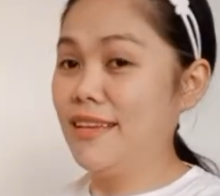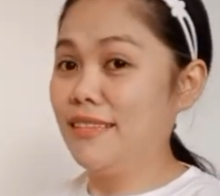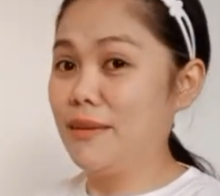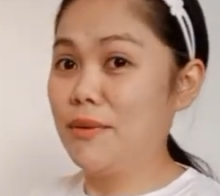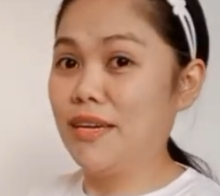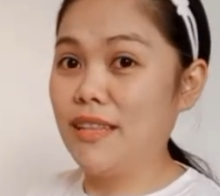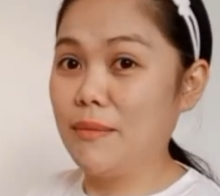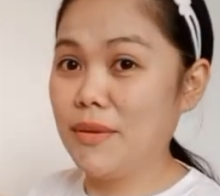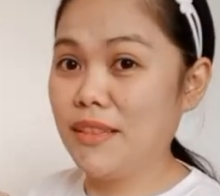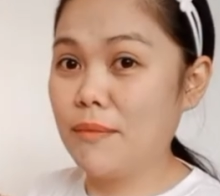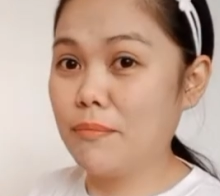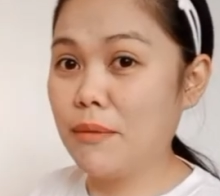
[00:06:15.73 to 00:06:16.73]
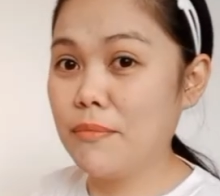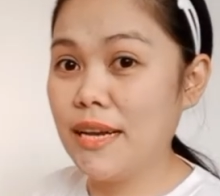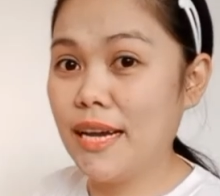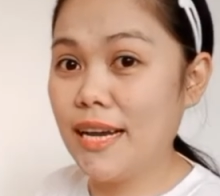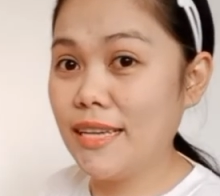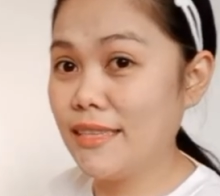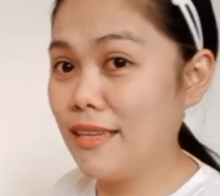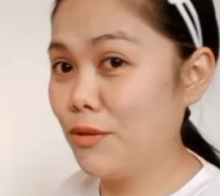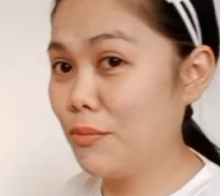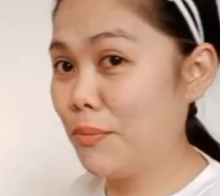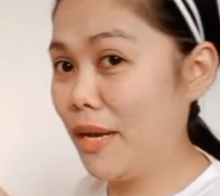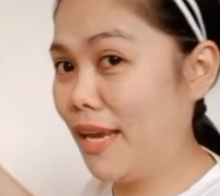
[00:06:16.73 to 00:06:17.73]
Sa mga damit na pang malakasan
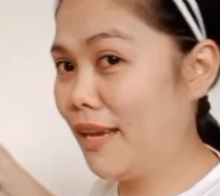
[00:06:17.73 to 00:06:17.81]
to, pre.